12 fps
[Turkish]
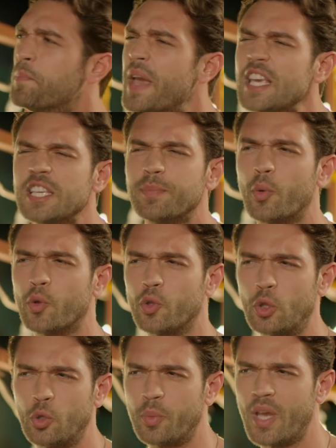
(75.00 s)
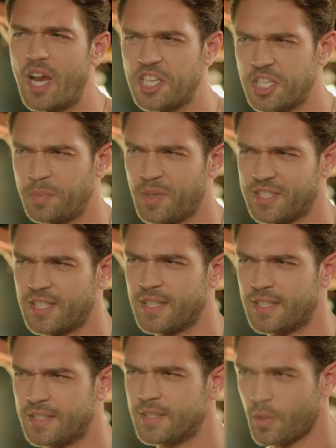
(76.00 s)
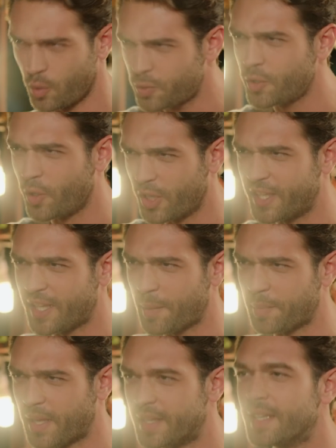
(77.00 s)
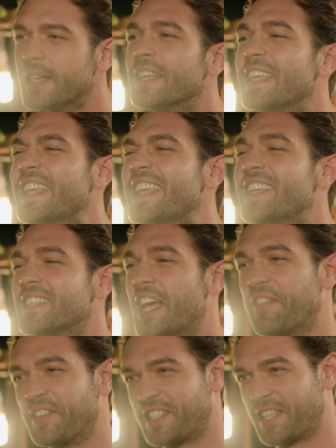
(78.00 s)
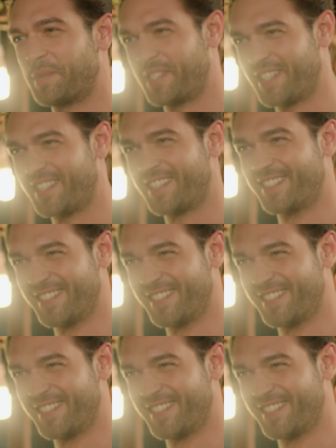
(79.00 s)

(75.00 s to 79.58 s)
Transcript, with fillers: beş boyutlu bir aşk masalının olur ya öyle kitaplar. İlk sayfası gibisiniz.